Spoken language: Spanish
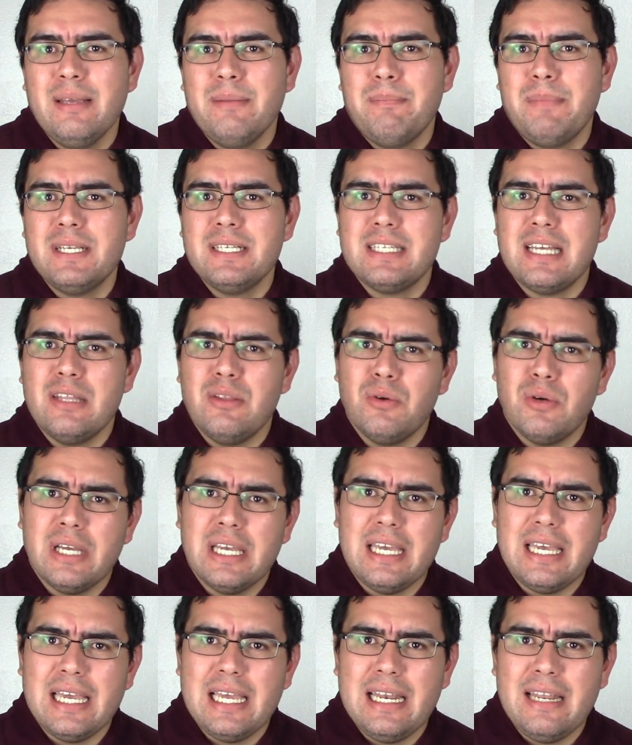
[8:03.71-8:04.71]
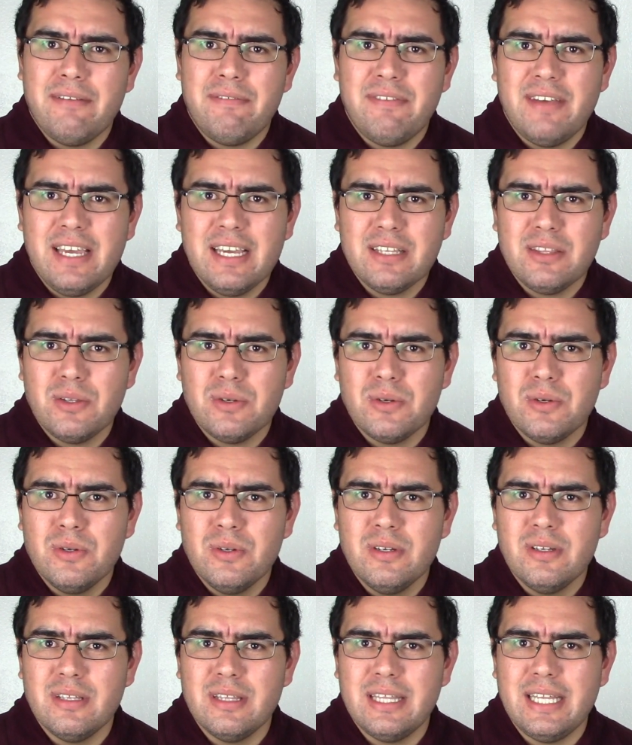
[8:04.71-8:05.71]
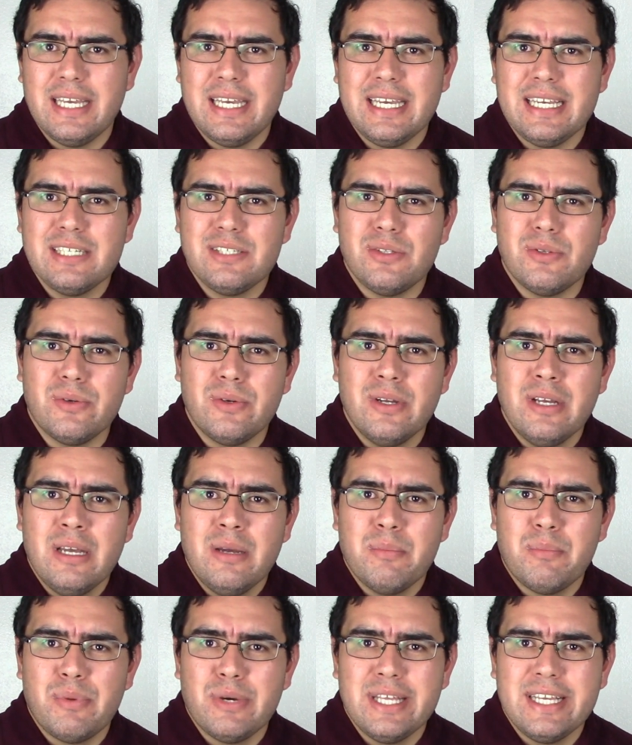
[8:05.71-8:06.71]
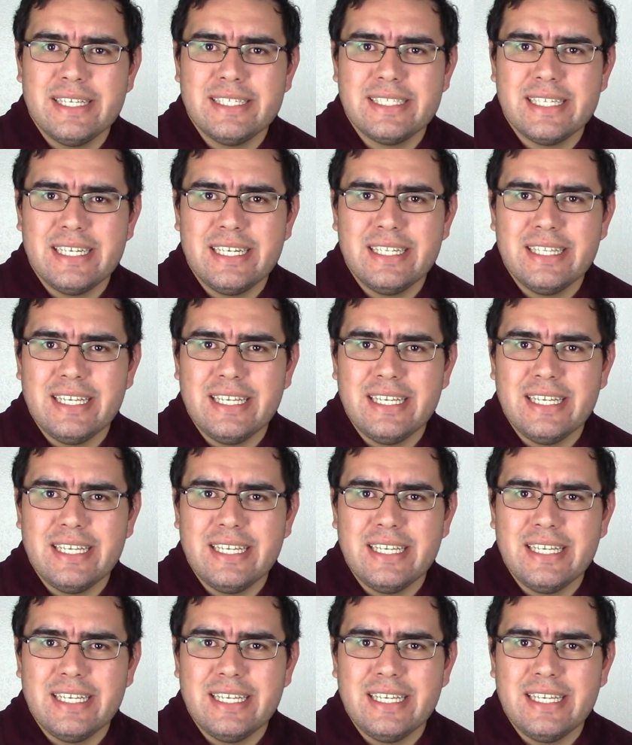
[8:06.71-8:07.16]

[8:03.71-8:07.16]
pensando que el efecto de esto puede ser,